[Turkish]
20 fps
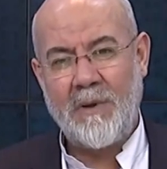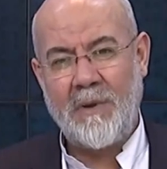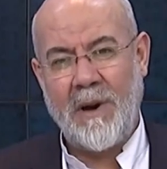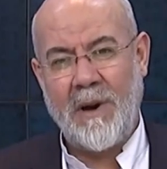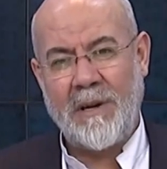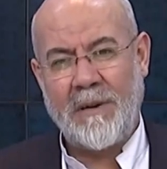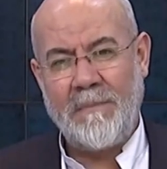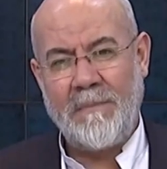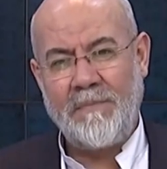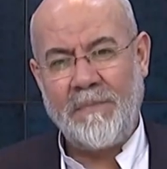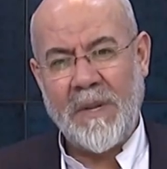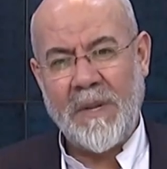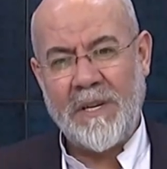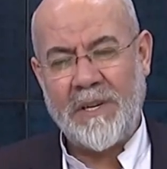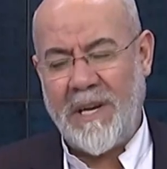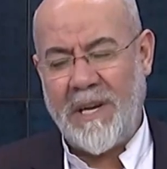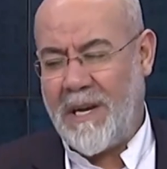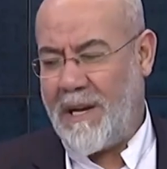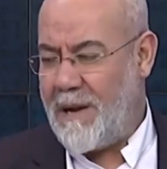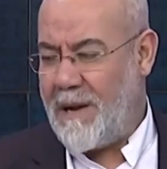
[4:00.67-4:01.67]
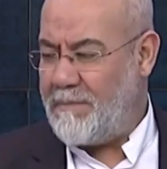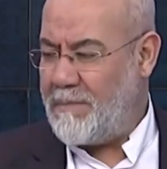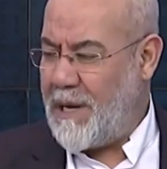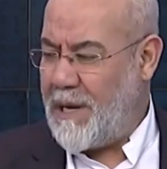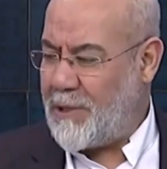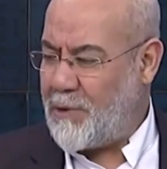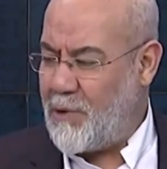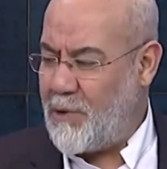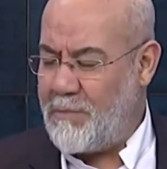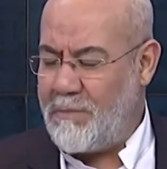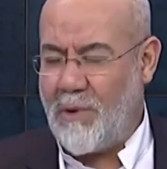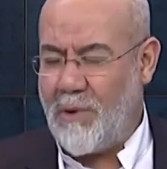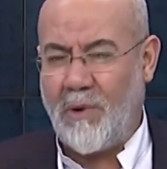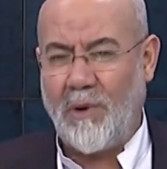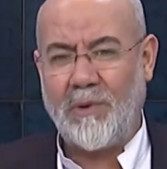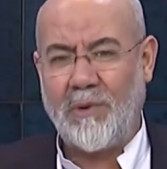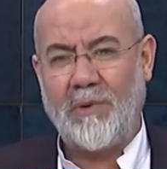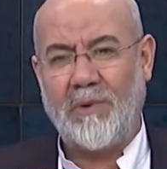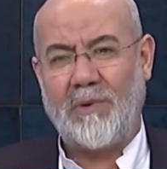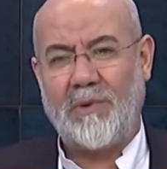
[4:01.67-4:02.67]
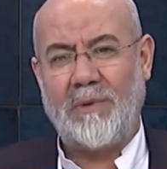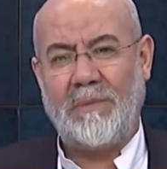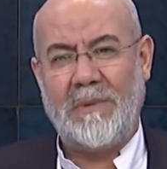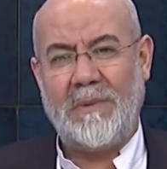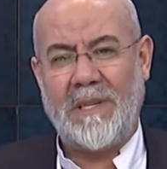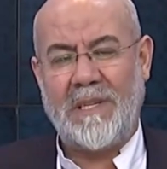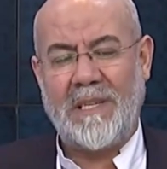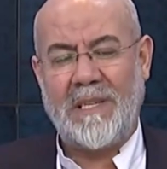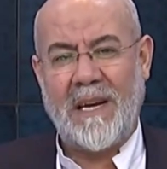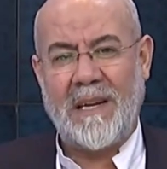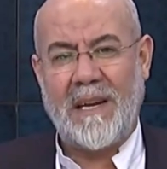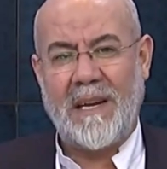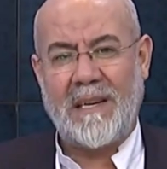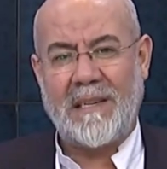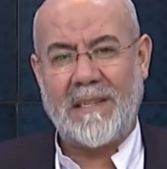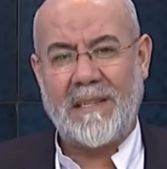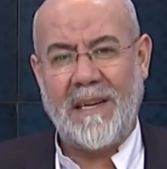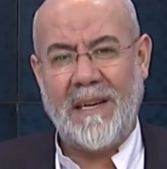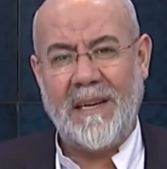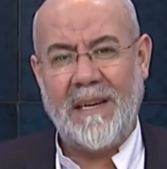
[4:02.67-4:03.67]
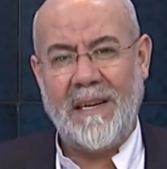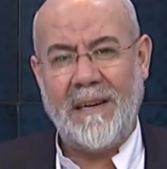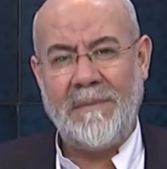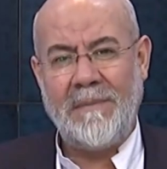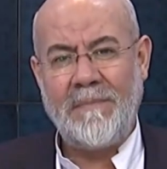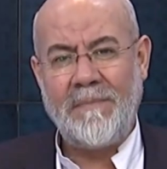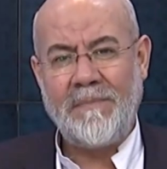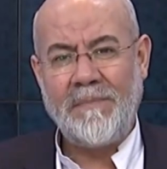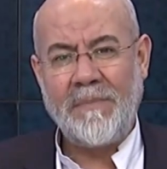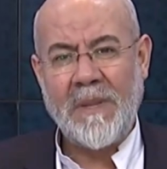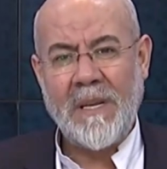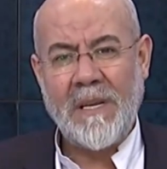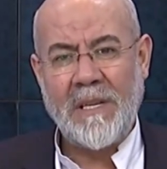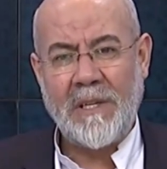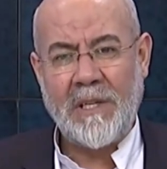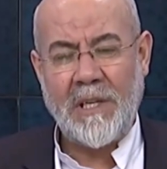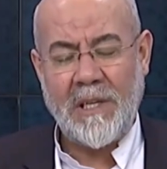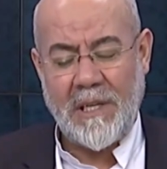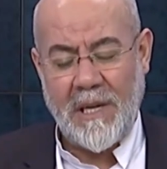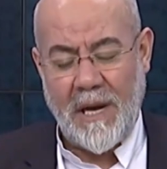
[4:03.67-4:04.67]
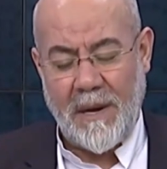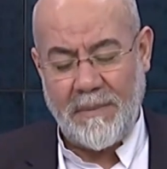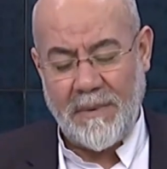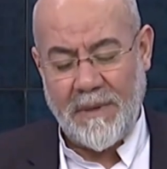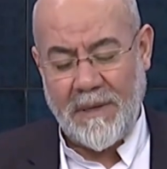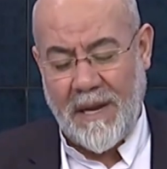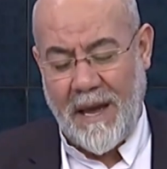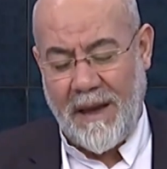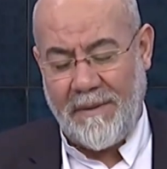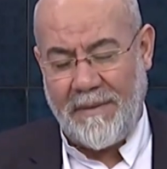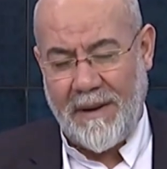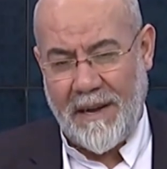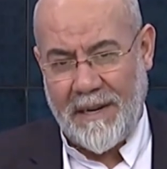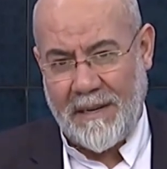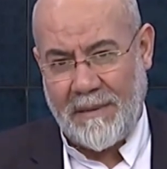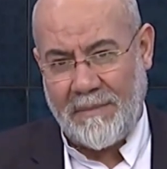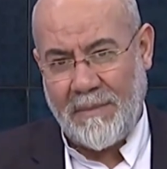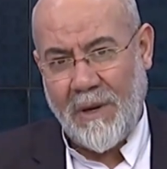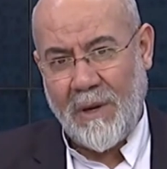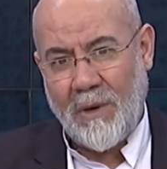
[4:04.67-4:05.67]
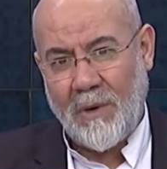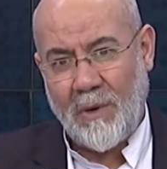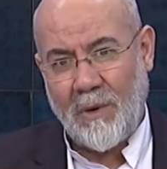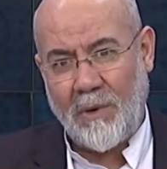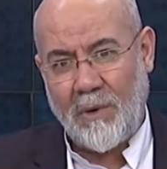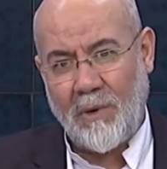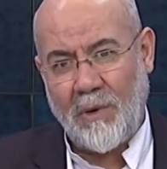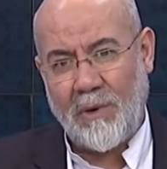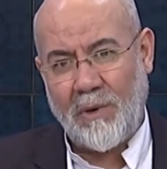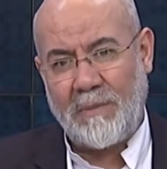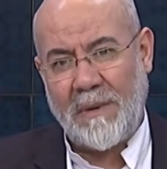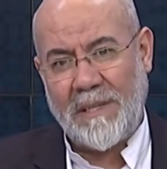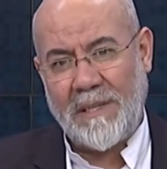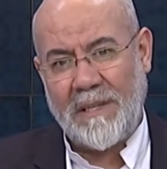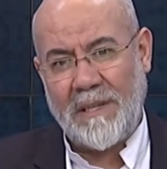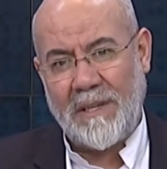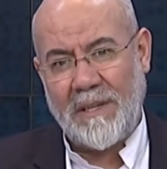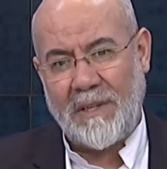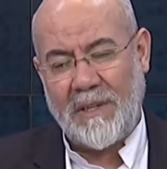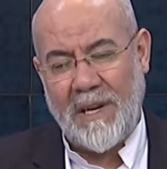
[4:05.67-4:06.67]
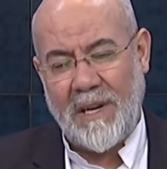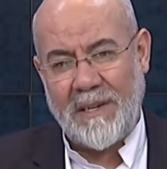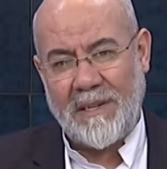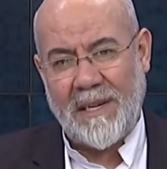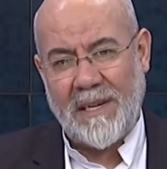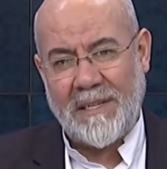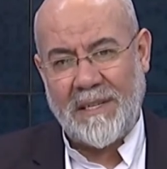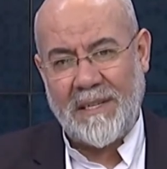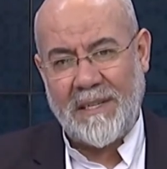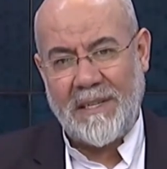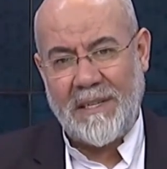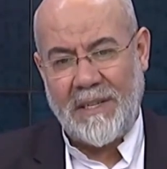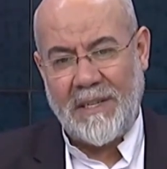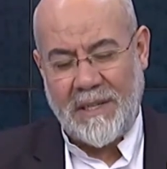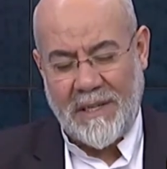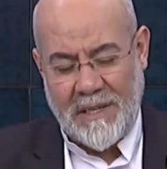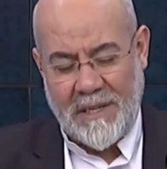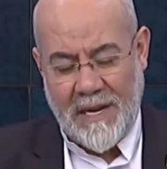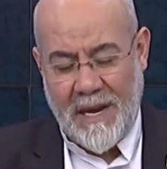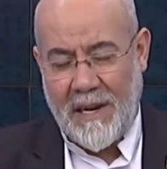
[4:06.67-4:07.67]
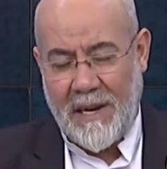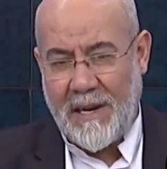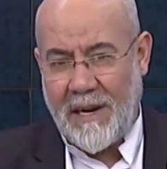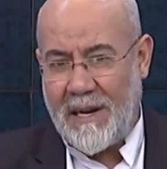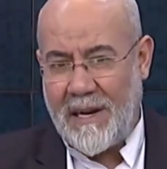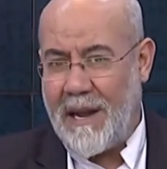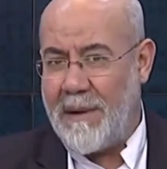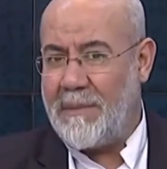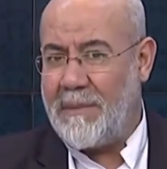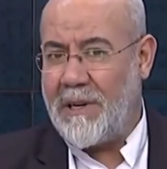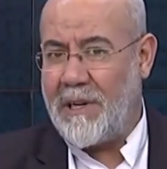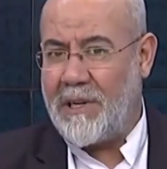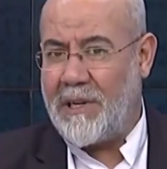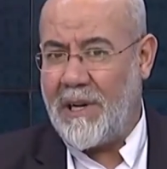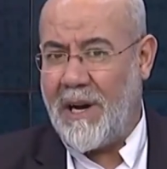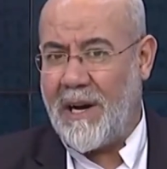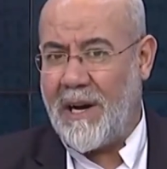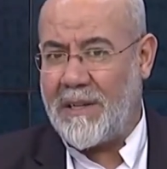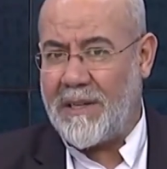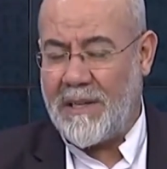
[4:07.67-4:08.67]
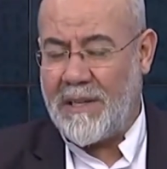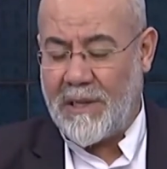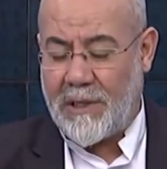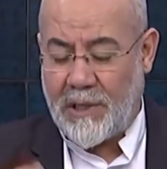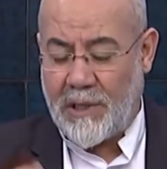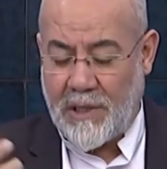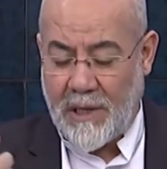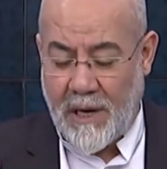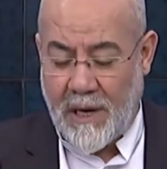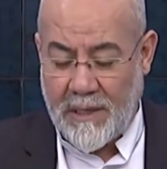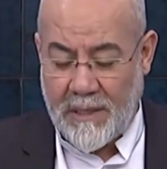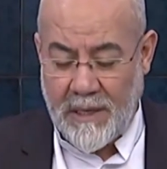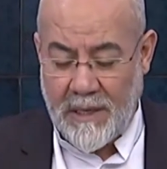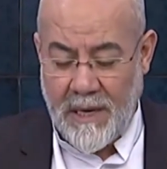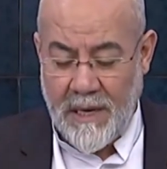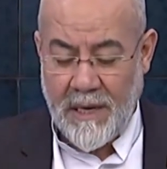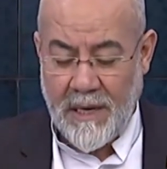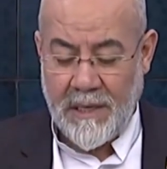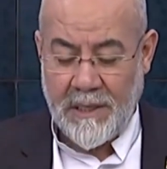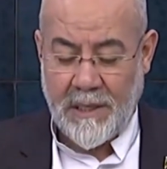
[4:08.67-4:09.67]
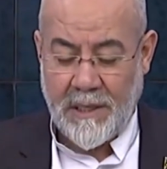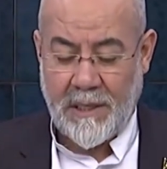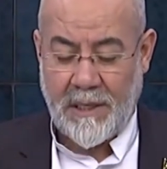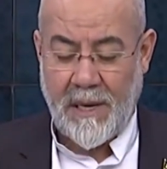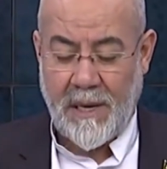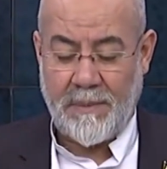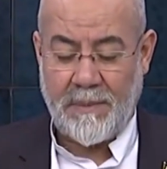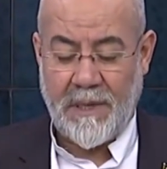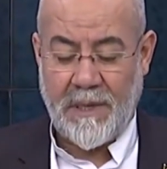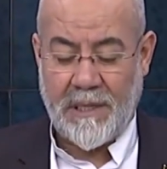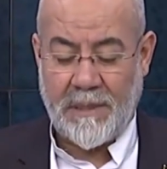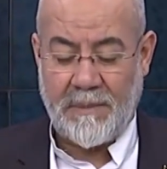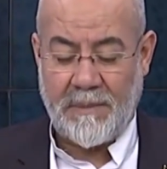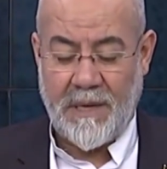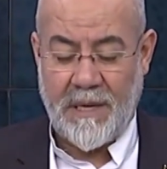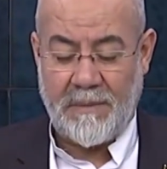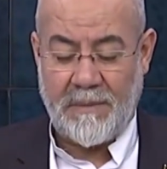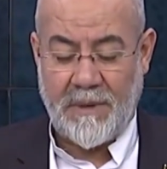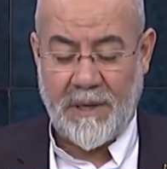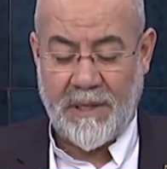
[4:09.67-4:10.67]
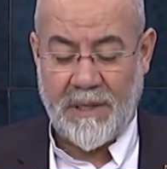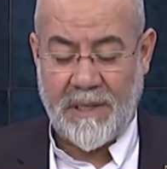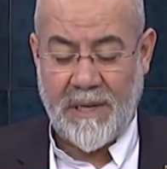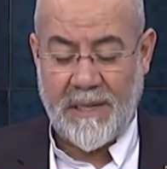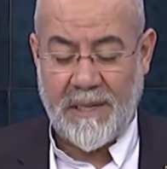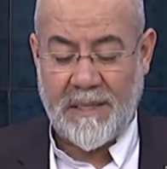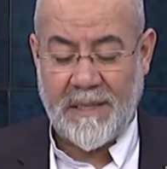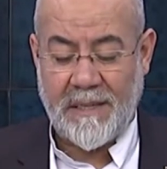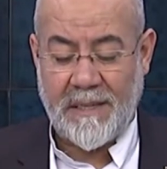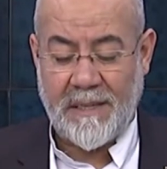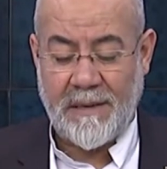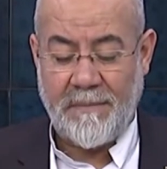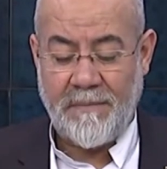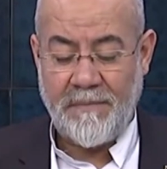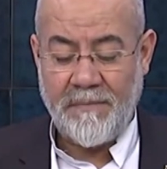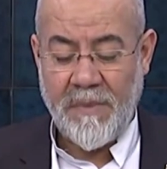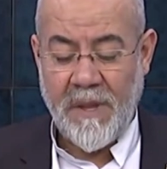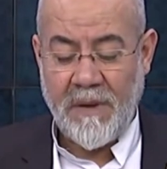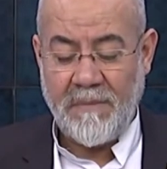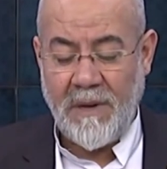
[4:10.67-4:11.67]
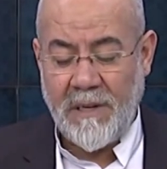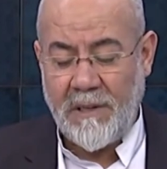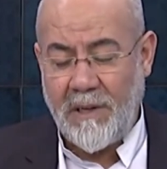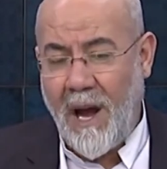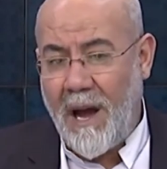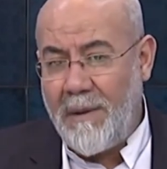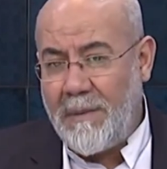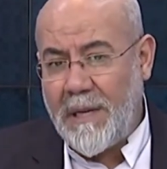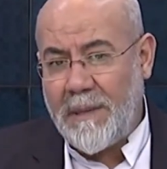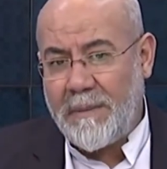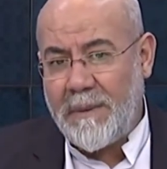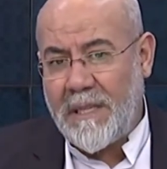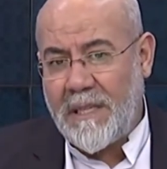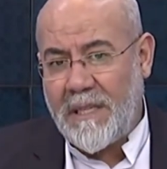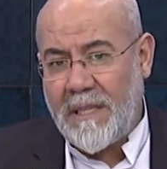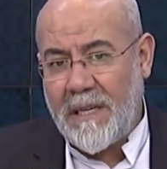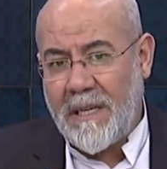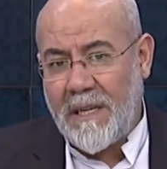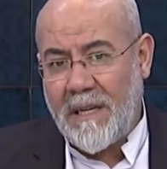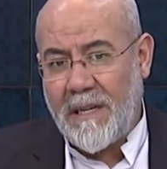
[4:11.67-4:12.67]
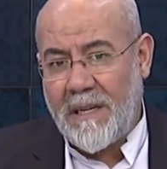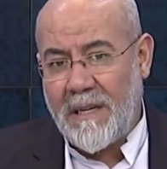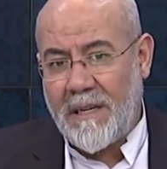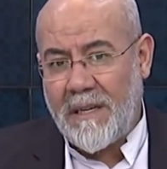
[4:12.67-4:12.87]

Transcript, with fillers: Diyor Şeyh Abbas Kumlu oturdu bir kenarda kitabını efendim o torbasının çantasının içinden kalemini kağıdını çıkardı. Kitap yazmaya başladı. Ve tamir bitti.